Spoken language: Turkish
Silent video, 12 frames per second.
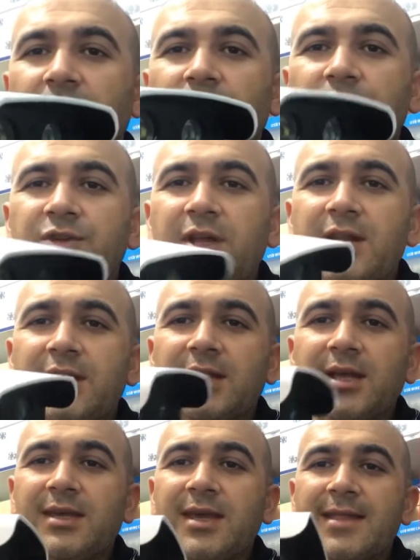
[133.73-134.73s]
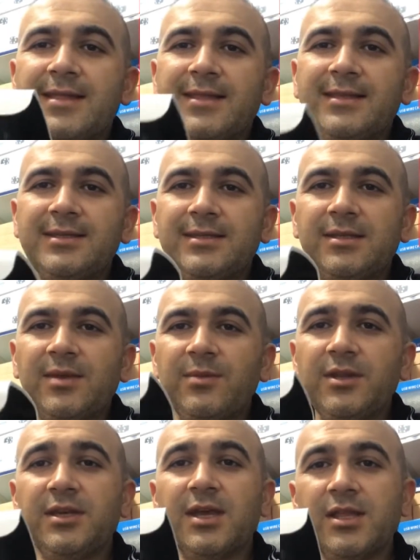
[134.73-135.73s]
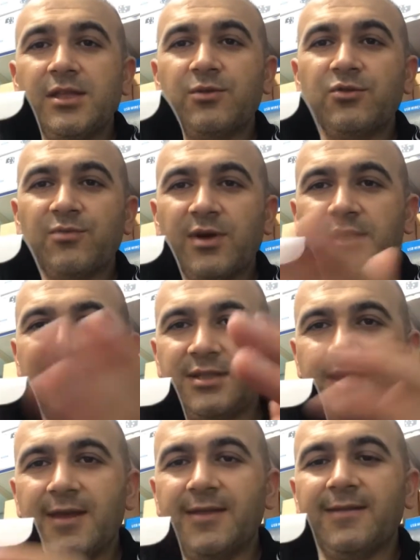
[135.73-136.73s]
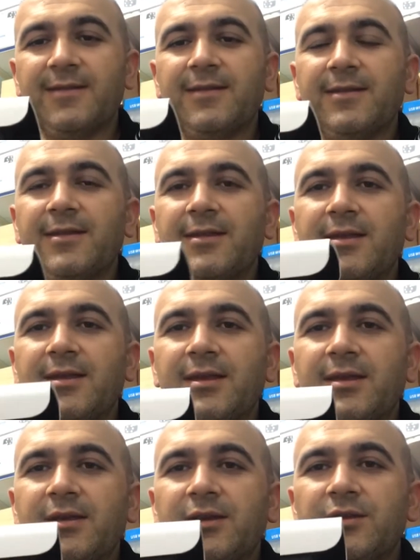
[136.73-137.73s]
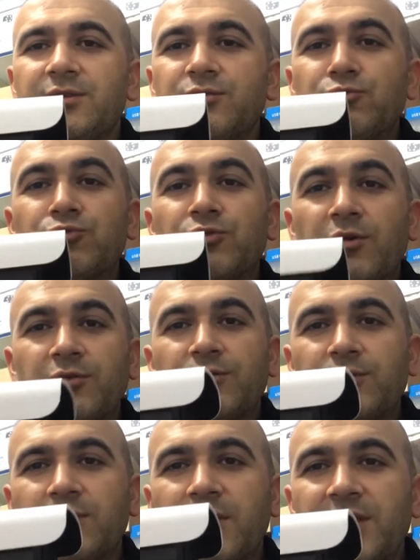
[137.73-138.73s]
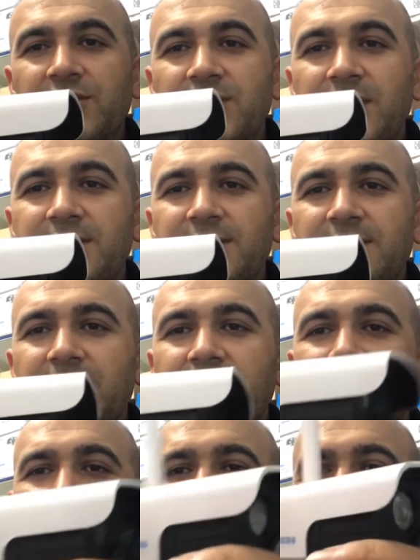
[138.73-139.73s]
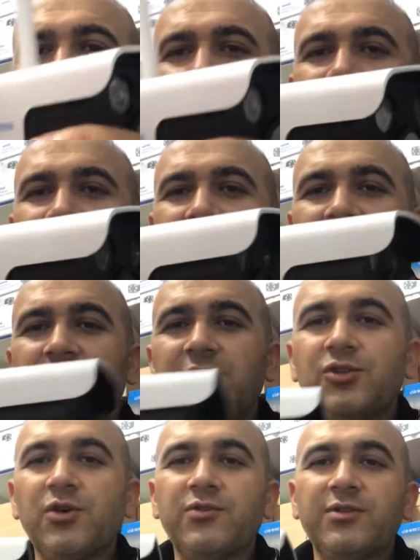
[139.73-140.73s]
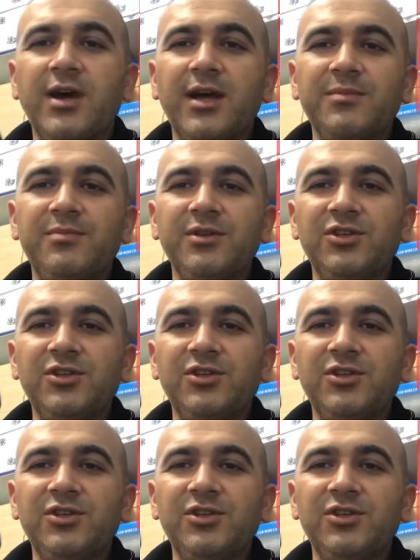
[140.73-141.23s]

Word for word: Özellikle kendi sistemini kendi kurmak isteyen son kullanıcılar bu kameraları çok rahat bir